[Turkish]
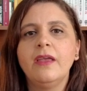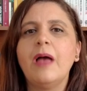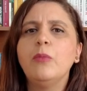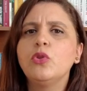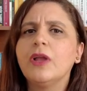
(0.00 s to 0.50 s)

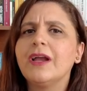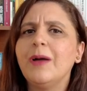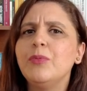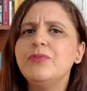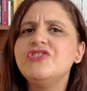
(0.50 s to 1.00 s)
ya
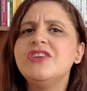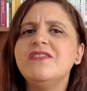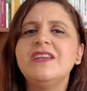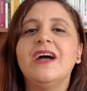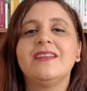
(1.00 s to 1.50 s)
mutlaka bu bir
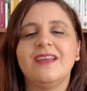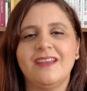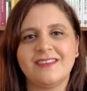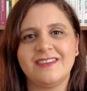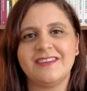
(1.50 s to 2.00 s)
çeviri
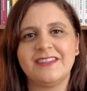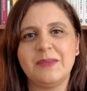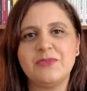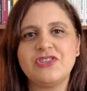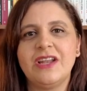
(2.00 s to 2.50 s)
hatasıdır
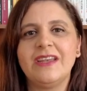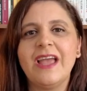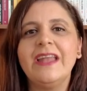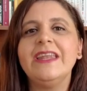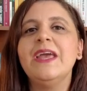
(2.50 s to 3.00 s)
demişler.
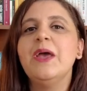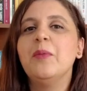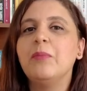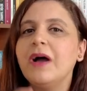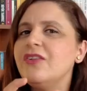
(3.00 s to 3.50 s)
Yani
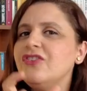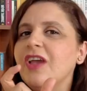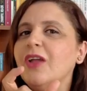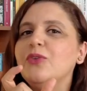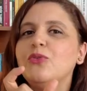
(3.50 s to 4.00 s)
Bacı
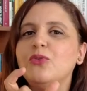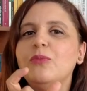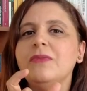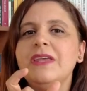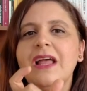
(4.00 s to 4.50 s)
yani
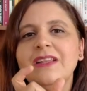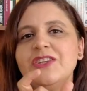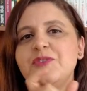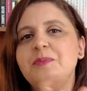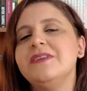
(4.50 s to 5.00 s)
Rum
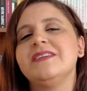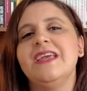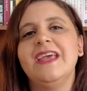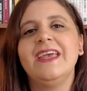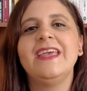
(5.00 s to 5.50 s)
yanlış bir
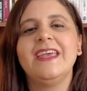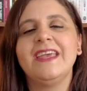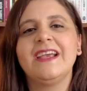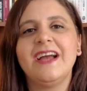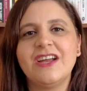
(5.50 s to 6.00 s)

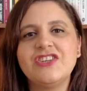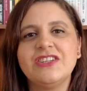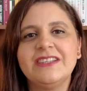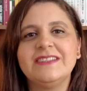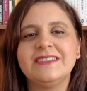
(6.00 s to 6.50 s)
e,
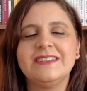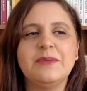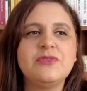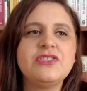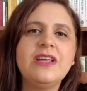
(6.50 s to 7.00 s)
karşılıktır
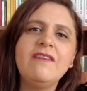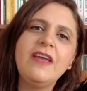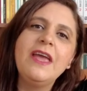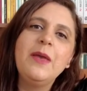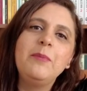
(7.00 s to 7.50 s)
demişler
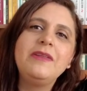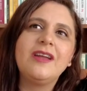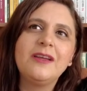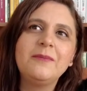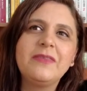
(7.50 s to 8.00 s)
ve bir
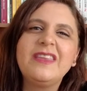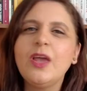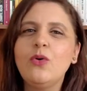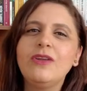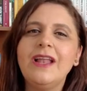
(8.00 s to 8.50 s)
takım
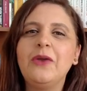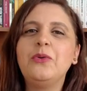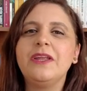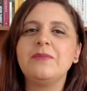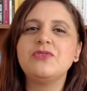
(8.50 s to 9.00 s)
teoriler
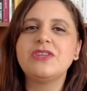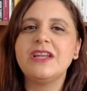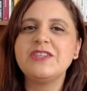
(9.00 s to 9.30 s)
üretmişler.